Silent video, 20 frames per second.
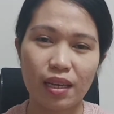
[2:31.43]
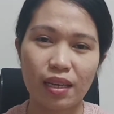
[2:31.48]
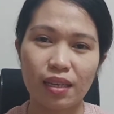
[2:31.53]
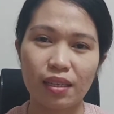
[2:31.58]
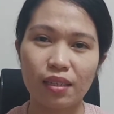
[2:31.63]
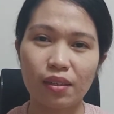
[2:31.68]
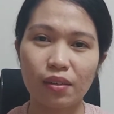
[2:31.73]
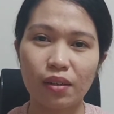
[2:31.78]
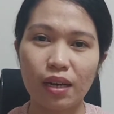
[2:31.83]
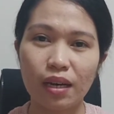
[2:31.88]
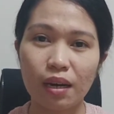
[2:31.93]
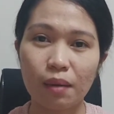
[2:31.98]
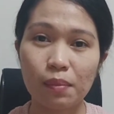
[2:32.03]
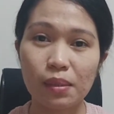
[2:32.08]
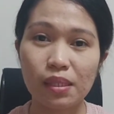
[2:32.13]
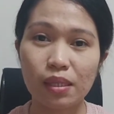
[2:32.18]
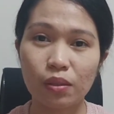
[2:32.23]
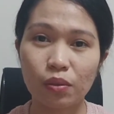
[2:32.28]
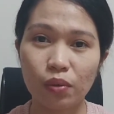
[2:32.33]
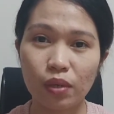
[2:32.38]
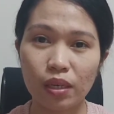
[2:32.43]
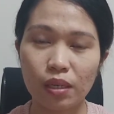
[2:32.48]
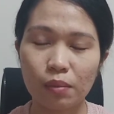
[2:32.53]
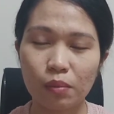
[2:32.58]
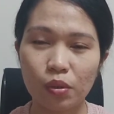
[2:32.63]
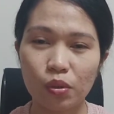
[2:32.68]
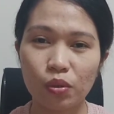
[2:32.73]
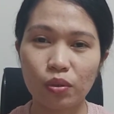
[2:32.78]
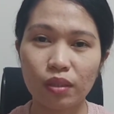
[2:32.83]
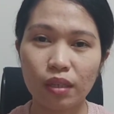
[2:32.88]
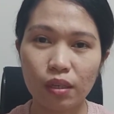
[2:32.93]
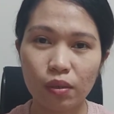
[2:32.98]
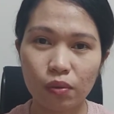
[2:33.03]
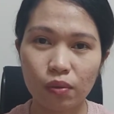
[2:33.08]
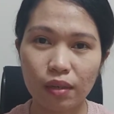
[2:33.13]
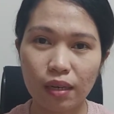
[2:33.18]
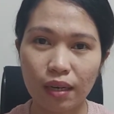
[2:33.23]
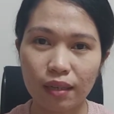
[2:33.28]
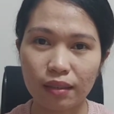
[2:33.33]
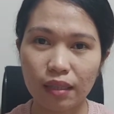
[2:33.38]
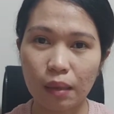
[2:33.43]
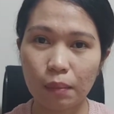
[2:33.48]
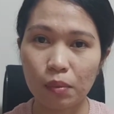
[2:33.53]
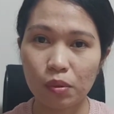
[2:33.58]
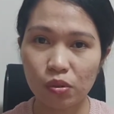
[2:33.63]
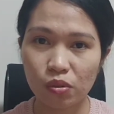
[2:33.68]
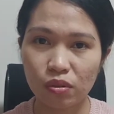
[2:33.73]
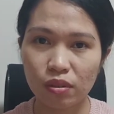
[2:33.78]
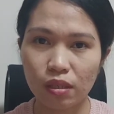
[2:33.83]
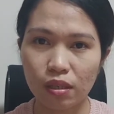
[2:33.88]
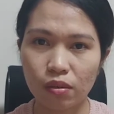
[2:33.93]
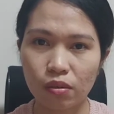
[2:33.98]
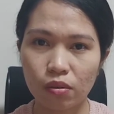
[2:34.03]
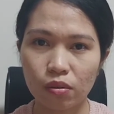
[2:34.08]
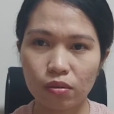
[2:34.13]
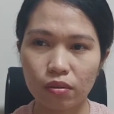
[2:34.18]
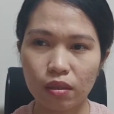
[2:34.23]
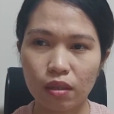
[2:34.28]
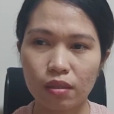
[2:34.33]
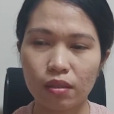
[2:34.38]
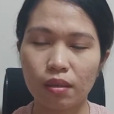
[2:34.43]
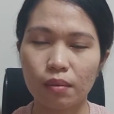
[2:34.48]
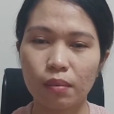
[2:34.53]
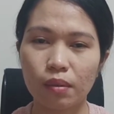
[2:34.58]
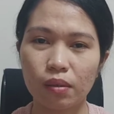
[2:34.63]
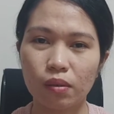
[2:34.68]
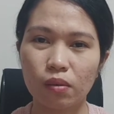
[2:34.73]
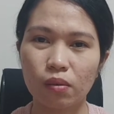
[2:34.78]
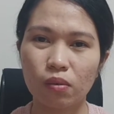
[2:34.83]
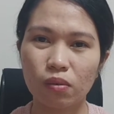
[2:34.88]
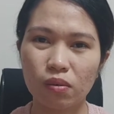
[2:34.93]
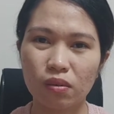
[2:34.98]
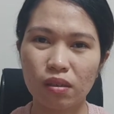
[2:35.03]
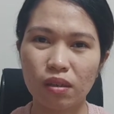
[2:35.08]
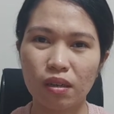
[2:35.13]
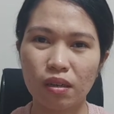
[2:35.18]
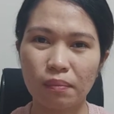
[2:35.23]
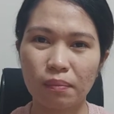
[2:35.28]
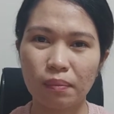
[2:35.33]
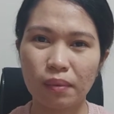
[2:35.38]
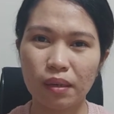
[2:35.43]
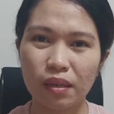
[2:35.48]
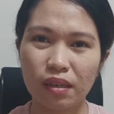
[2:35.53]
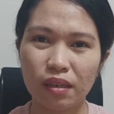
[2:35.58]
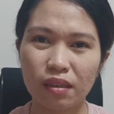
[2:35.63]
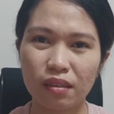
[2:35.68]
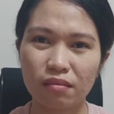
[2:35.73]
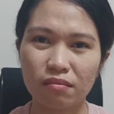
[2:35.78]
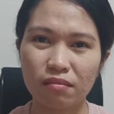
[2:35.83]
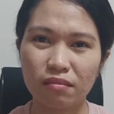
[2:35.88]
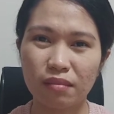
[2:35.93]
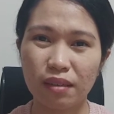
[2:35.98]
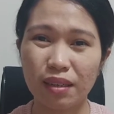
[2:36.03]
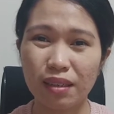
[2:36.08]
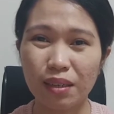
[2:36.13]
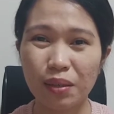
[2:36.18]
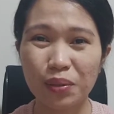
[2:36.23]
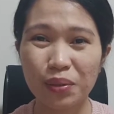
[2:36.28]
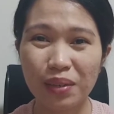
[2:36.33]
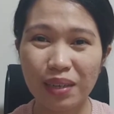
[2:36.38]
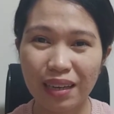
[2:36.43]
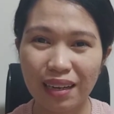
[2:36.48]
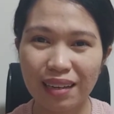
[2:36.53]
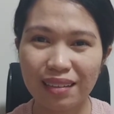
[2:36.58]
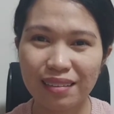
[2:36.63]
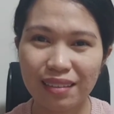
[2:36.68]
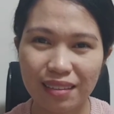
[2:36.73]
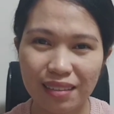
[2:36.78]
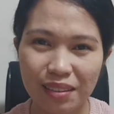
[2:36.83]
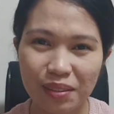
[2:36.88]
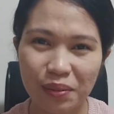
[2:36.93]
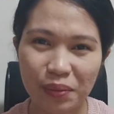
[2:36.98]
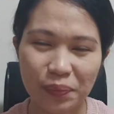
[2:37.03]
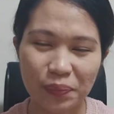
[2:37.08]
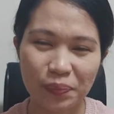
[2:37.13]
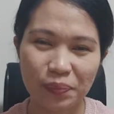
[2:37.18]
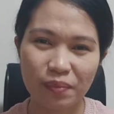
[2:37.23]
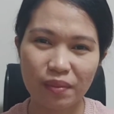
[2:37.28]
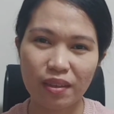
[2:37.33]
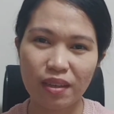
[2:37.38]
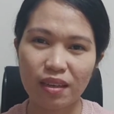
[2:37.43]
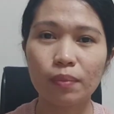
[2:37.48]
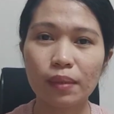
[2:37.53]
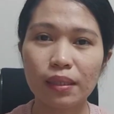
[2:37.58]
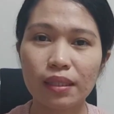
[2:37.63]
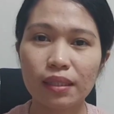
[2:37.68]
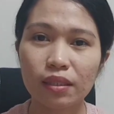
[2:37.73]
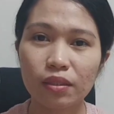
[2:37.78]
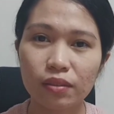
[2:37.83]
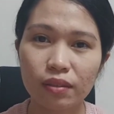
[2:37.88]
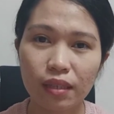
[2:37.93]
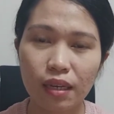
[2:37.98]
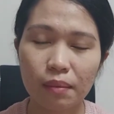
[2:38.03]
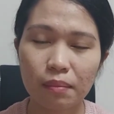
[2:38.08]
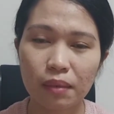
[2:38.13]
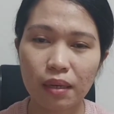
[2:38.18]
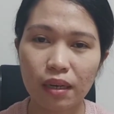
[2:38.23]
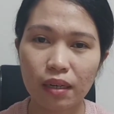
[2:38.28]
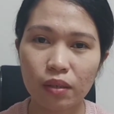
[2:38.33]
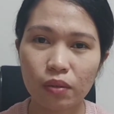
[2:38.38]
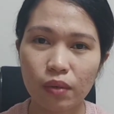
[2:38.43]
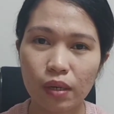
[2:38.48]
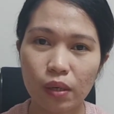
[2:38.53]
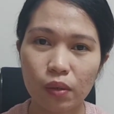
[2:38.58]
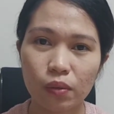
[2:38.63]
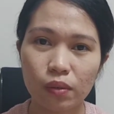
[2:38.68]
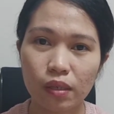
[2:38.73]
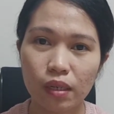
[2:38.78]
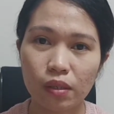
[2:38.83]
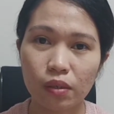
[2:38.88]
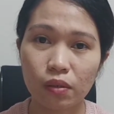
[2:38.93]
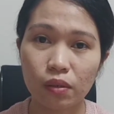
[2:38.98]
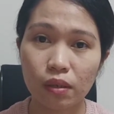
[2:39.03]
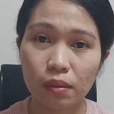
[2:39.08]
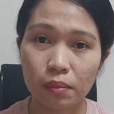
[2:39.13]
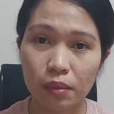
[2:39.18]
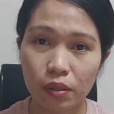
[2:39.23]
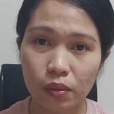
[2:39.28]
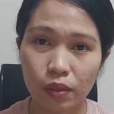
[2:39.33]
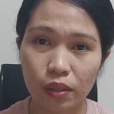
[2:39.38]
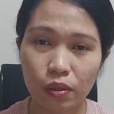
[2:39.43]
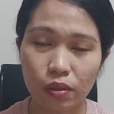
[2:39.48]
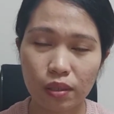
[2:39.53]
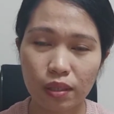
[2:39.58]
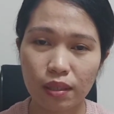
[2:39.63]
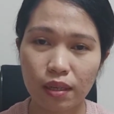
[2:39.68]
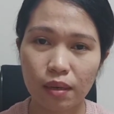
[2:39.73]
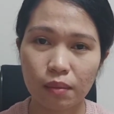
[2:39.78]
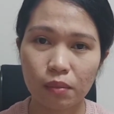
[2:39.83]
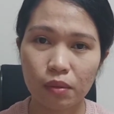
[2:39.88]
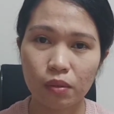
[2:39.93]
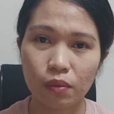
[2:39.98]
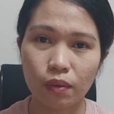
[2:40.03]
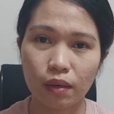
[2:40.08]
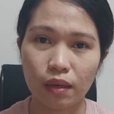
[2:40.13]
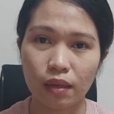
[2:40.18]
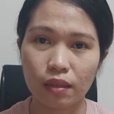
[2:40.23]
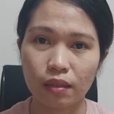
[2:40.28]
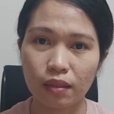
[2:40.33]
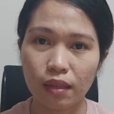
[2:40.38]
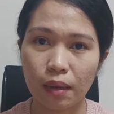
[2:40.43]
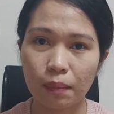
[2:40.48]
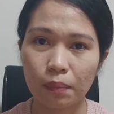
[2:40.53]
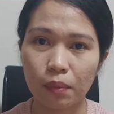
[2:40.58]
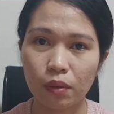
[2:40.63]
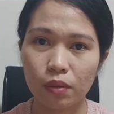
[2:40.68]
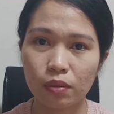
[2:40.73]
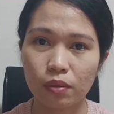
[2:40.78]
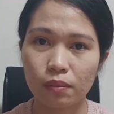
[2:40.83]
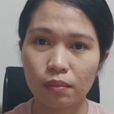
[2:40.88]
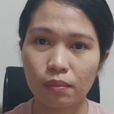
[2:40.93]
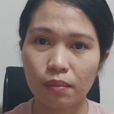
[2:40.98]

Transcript: yung kabisaduhin mo, yung tanong lang, tapos yung sagot. Tapos sabi ko, oo nga, parang, parang ganun kadali, no? Dumating yung time na ako na yung reviewer ko sa Damanwa. Tapos,